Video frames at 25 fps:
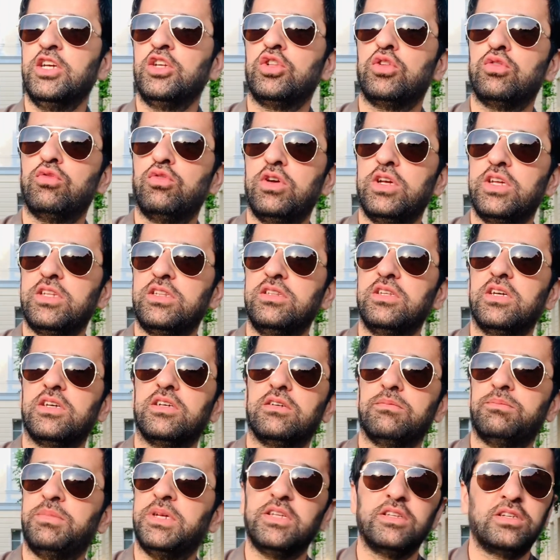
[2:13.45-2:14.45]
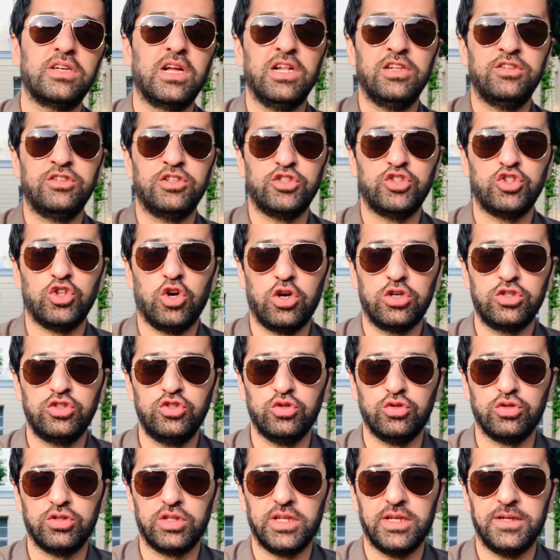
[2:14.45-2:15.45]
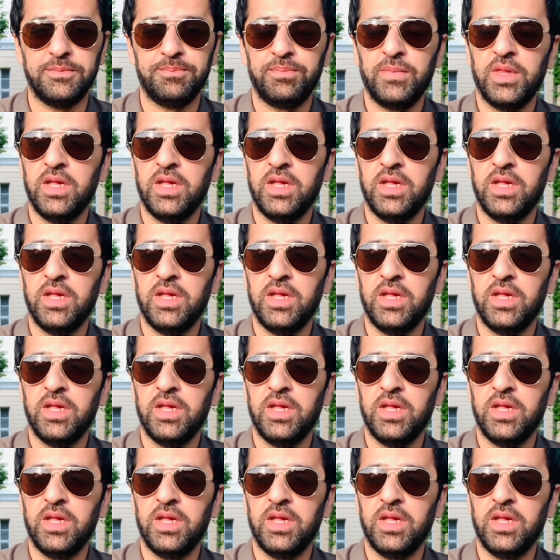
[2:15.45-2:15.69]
तो वो इतना फिर कल्चर शॉक जो होता है